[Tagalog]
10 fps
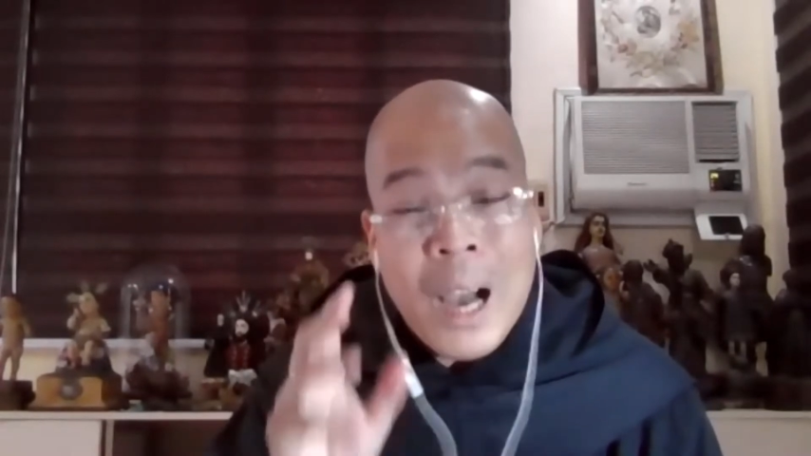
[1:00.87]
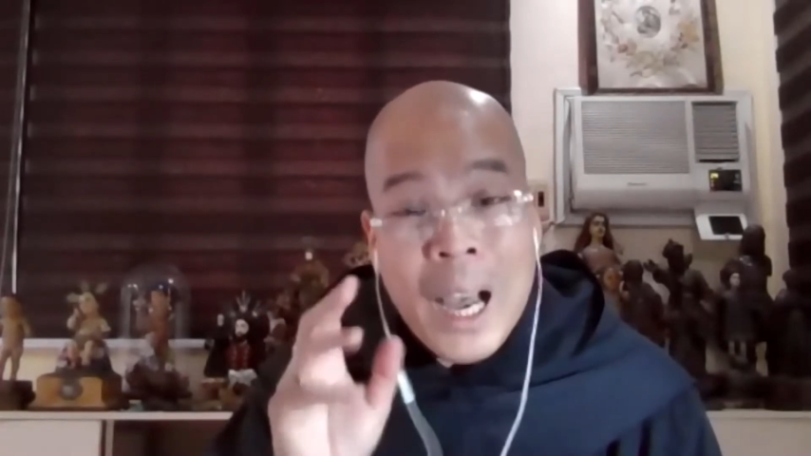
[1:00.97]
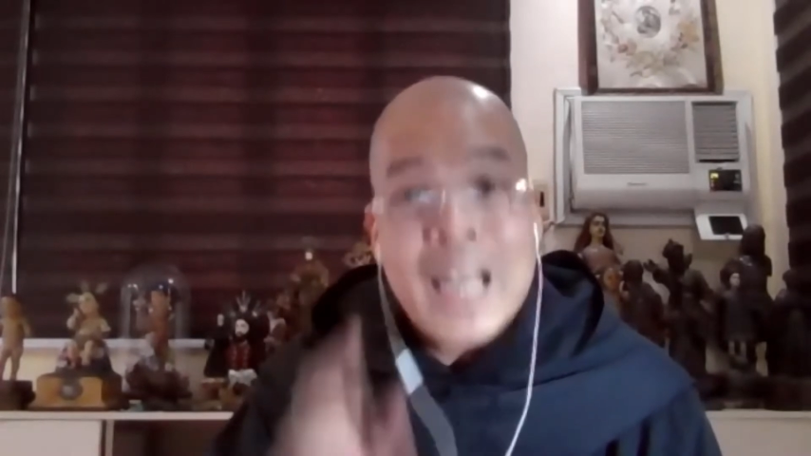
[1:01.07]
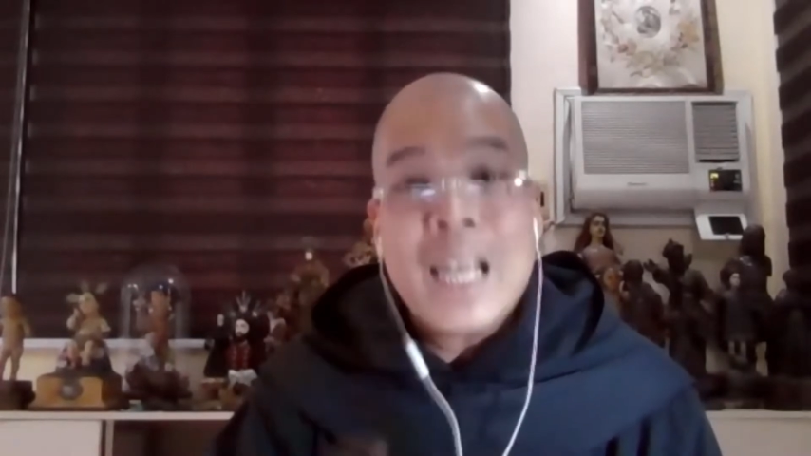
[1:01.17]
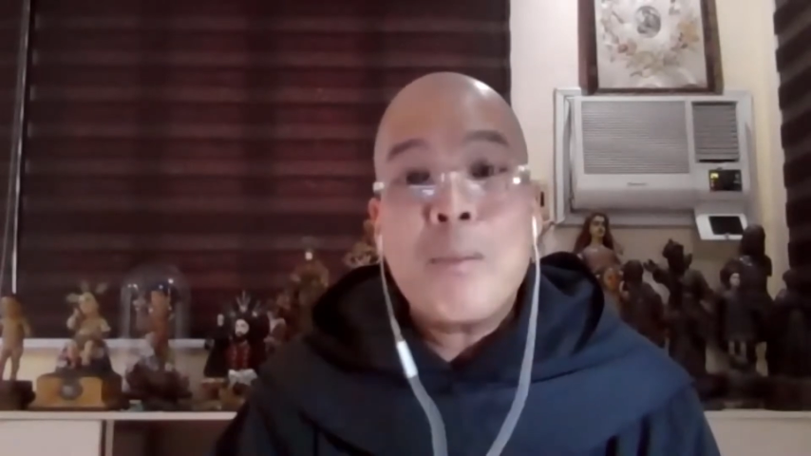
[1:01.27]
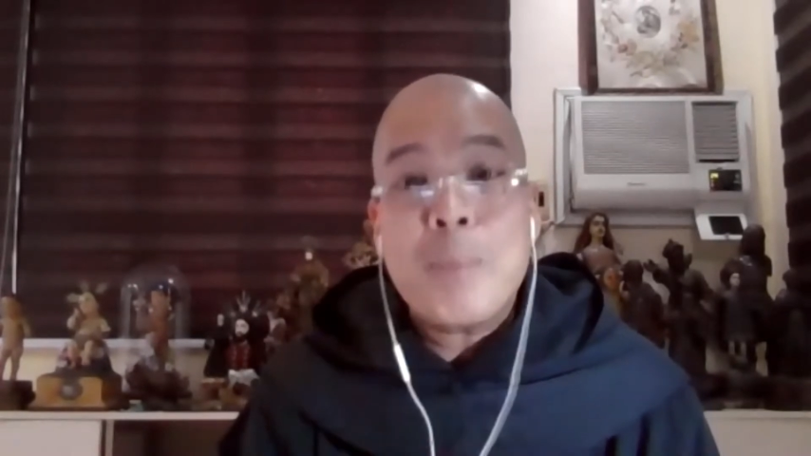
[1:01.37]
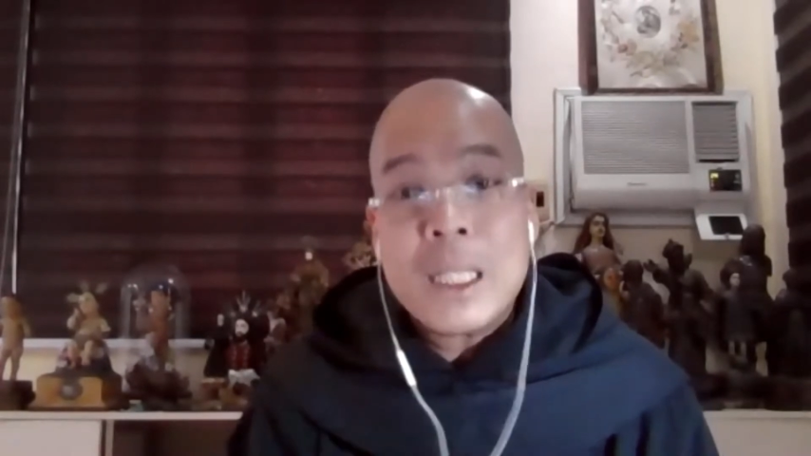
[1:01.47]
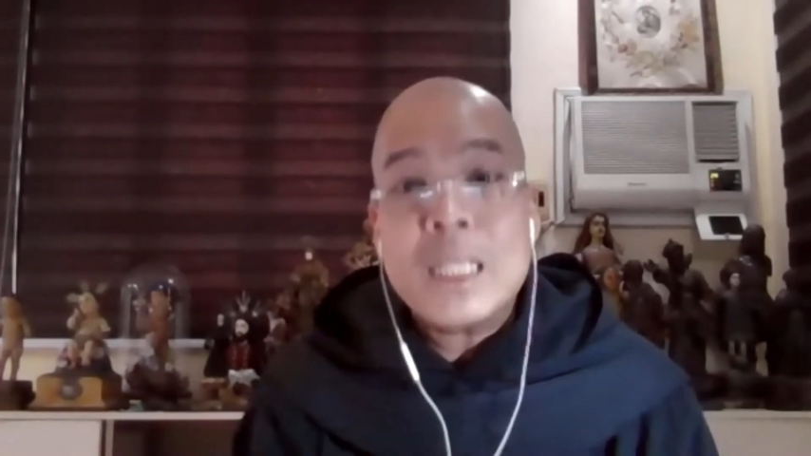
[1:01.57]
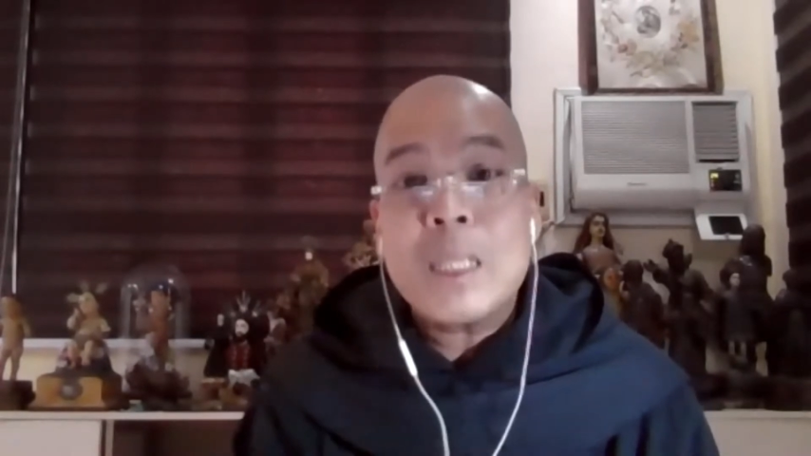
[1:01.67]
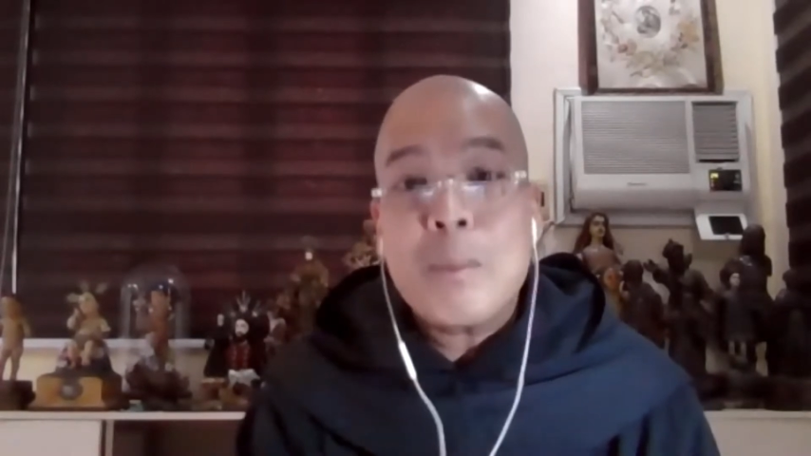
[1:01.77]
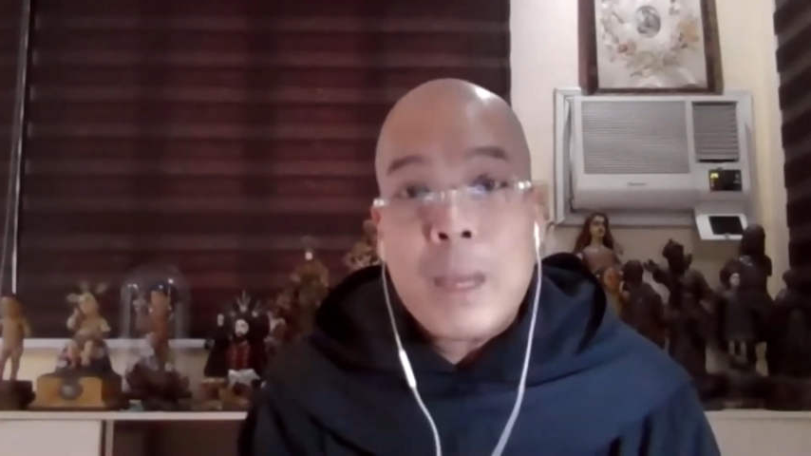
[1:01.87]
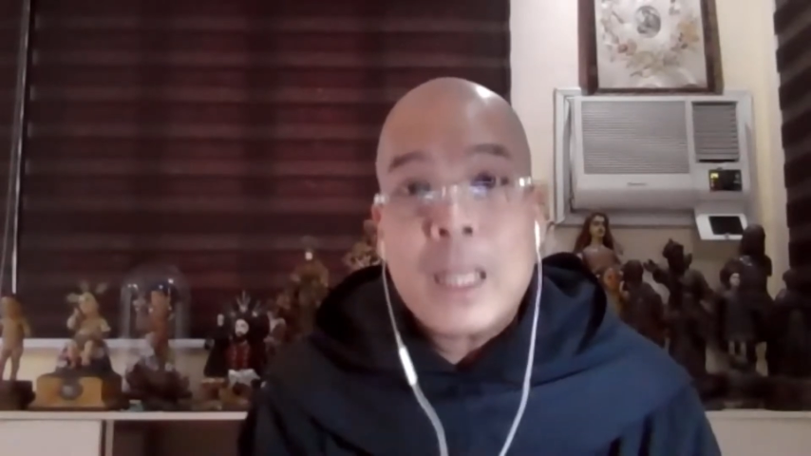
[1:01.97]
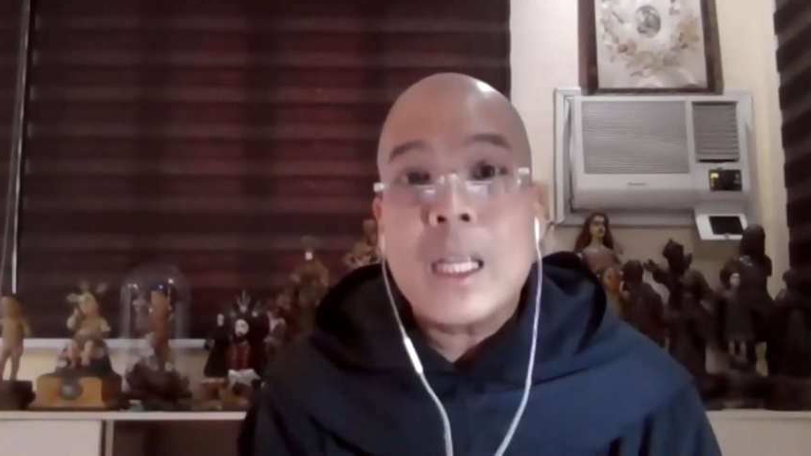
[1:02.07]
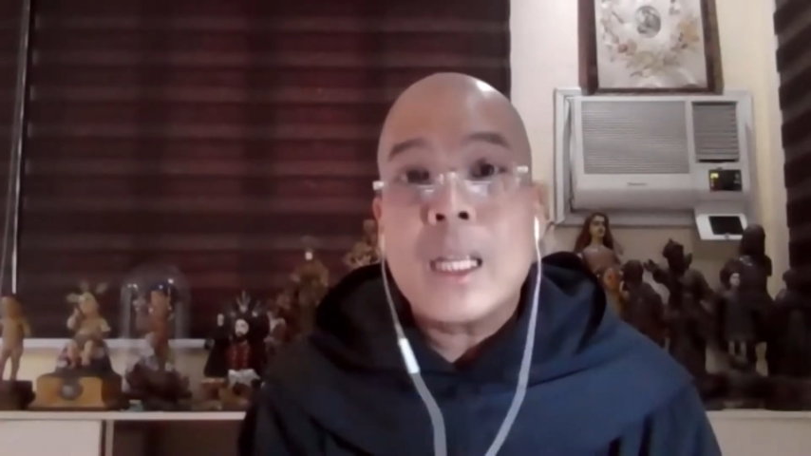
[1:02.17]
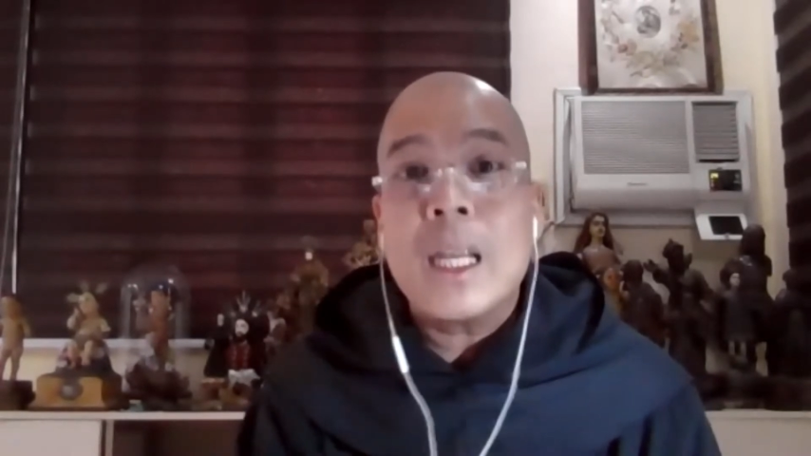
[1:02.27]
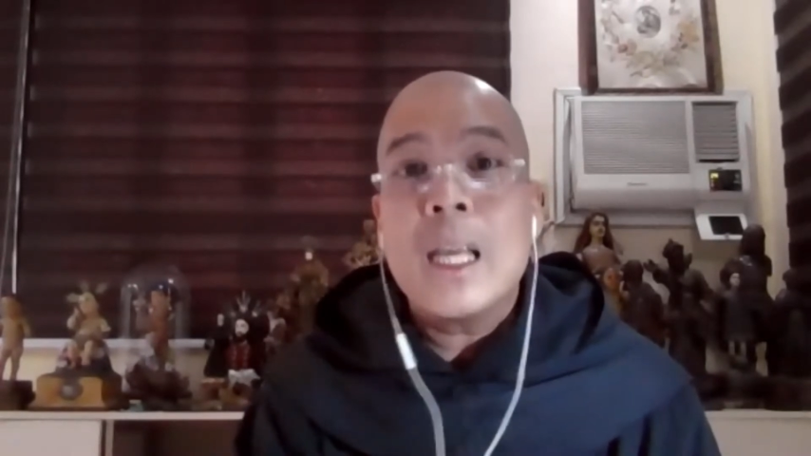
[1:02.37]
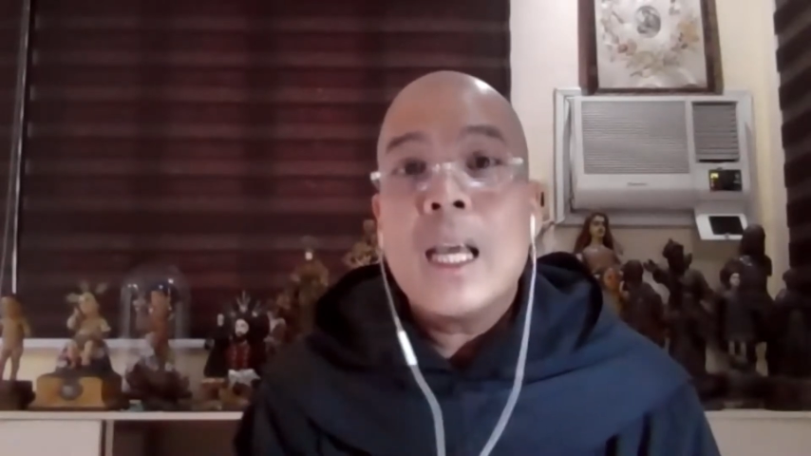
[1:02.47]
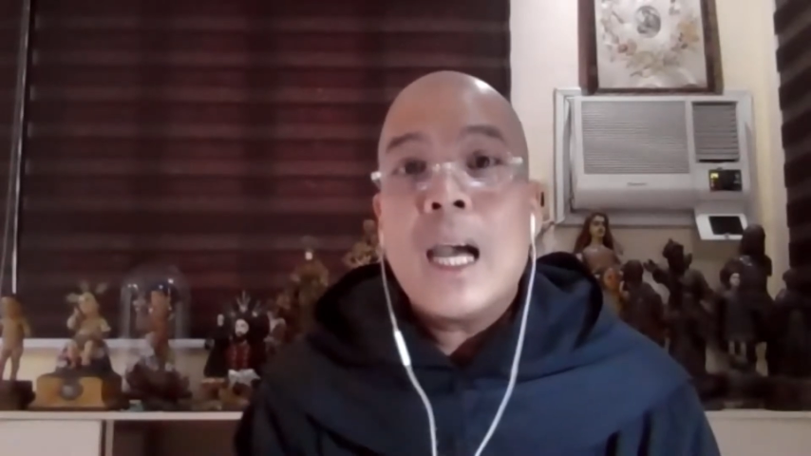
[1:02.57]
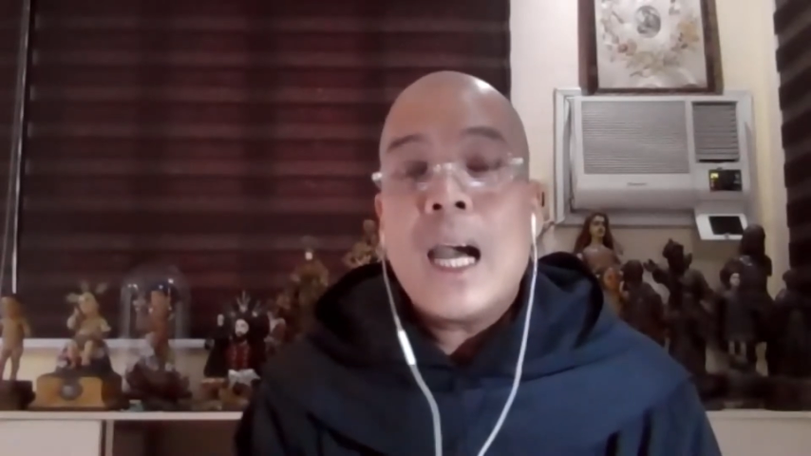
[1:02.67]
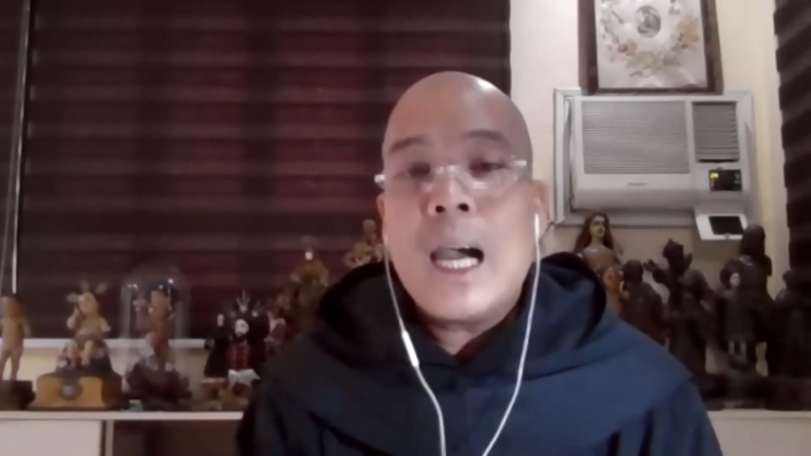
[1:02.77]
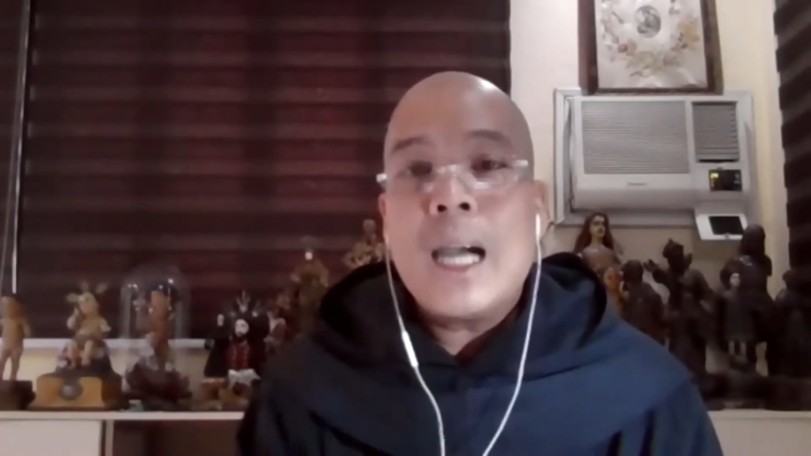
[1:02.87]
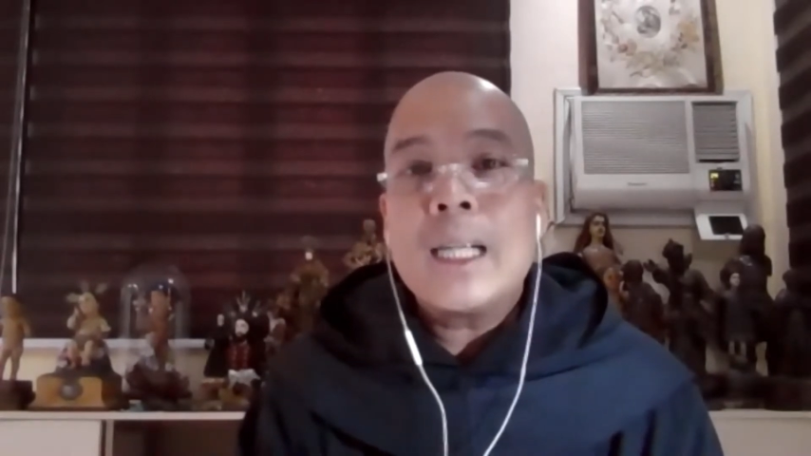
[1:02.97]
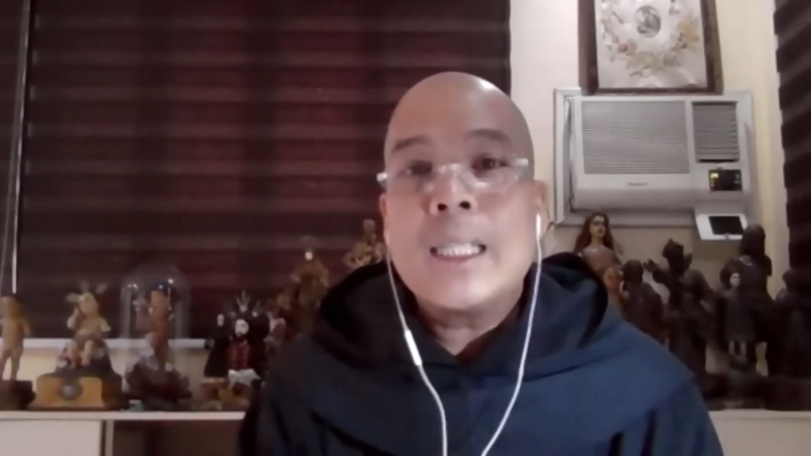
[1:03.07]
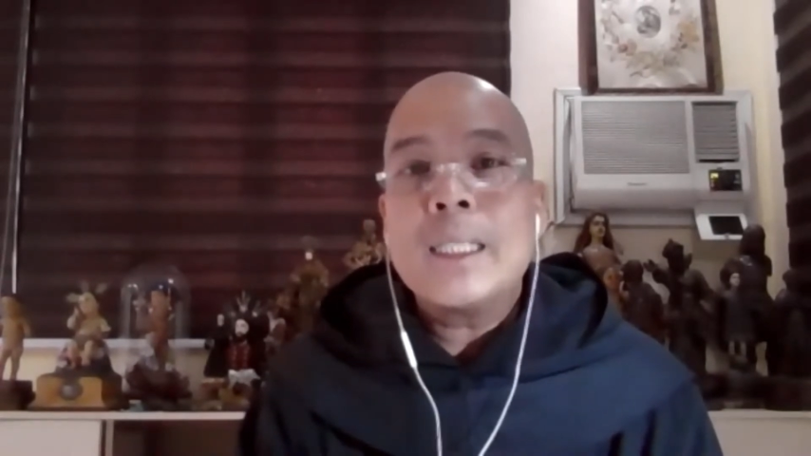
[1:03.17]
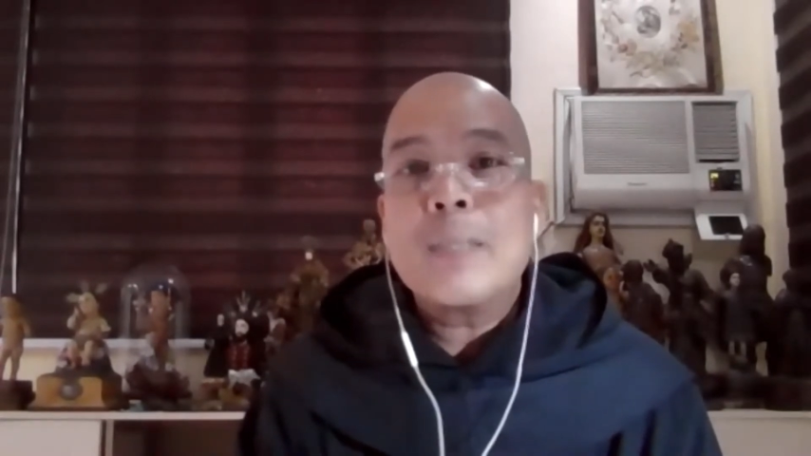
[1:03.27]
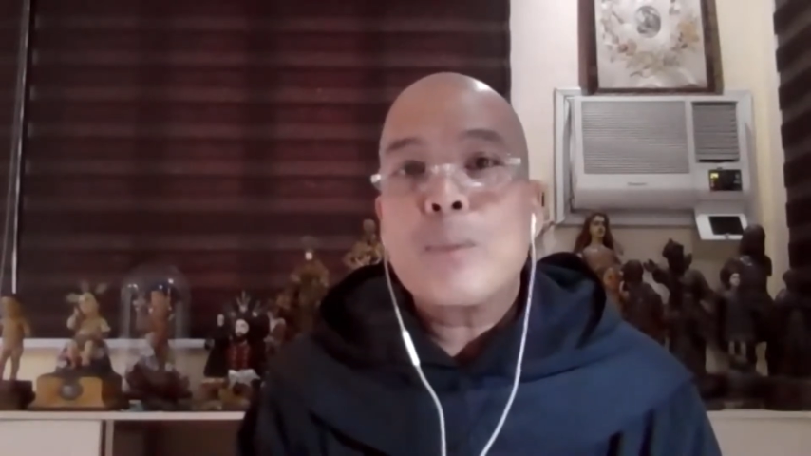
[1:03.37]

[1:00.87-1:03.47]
highly participated ang